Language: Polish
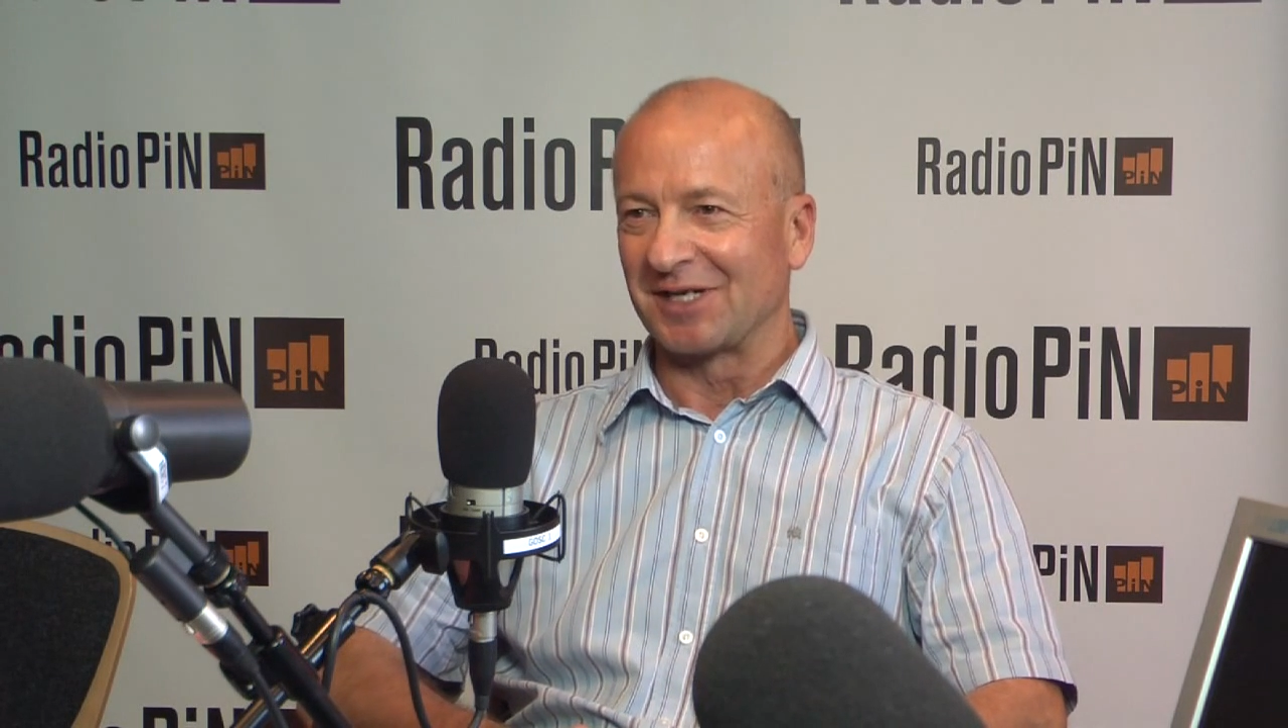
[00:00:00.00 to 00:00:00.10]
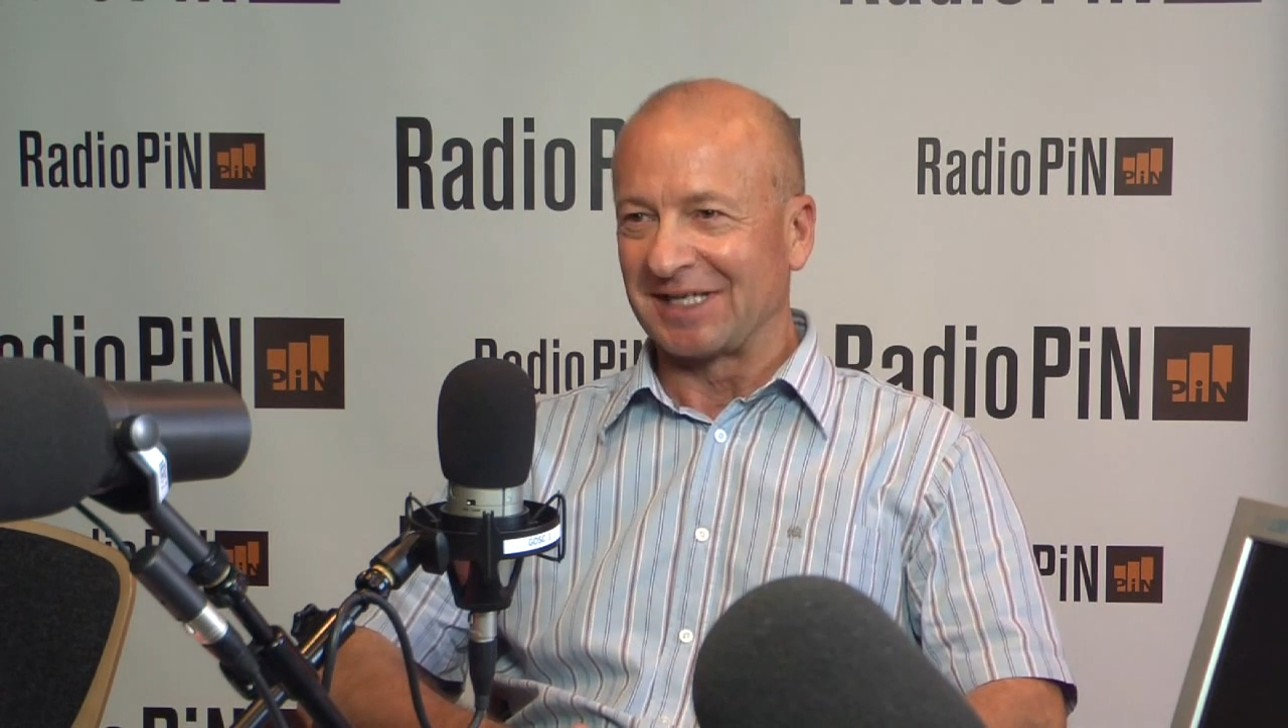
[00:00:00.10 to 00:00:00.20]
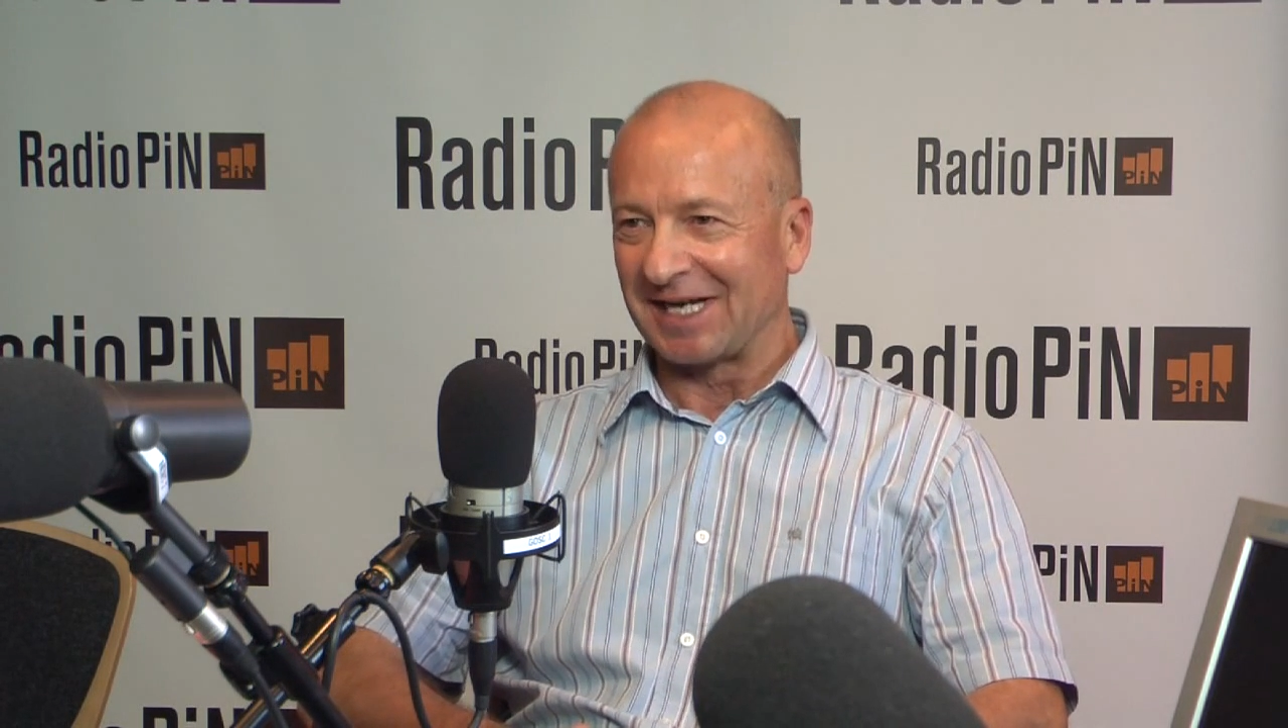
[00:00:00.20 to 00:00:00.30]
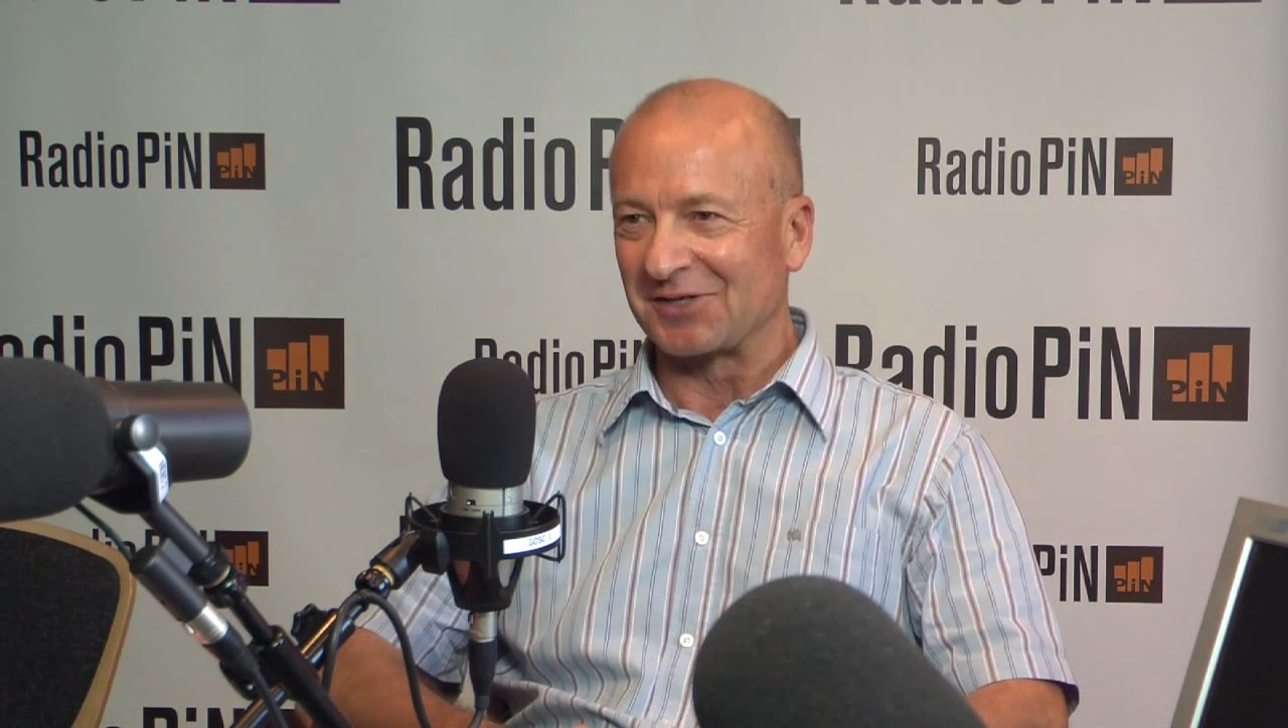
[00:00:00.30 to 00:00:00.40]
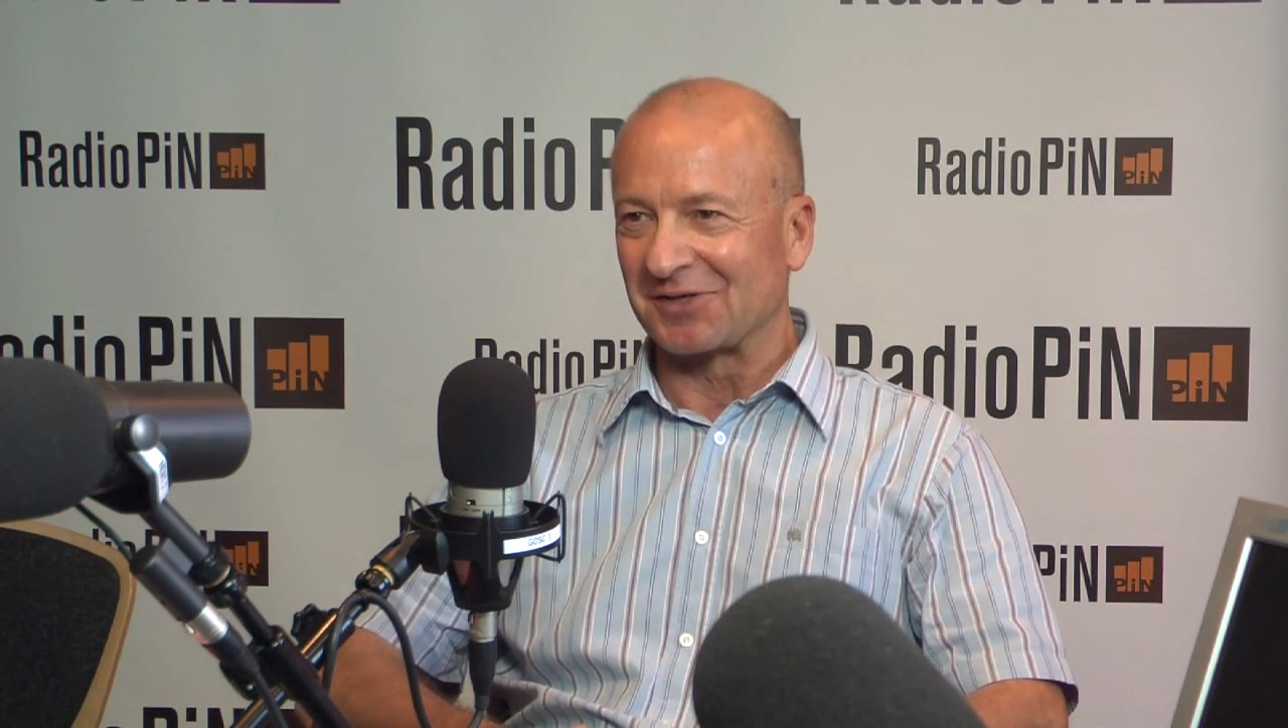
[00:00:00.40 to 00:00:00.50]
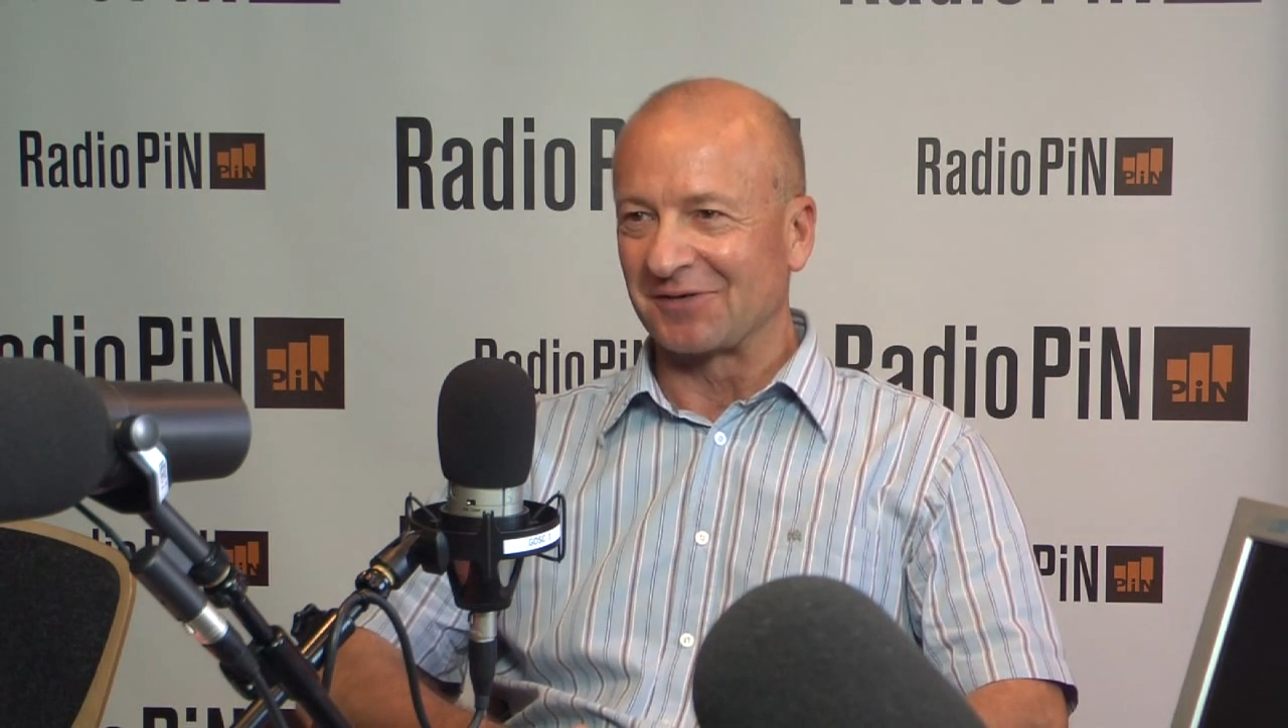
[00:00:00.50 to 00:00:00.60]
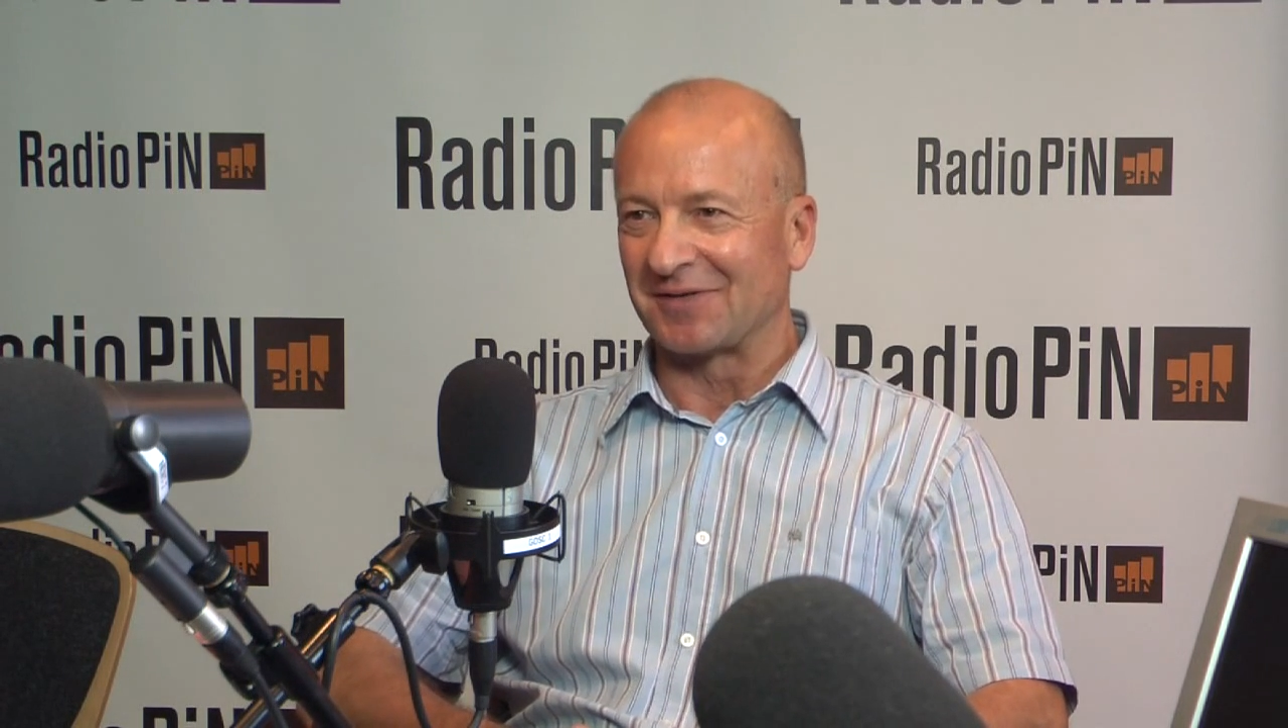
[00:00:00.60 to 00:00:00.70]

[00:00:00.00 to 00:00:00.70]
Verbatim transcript: najtańszej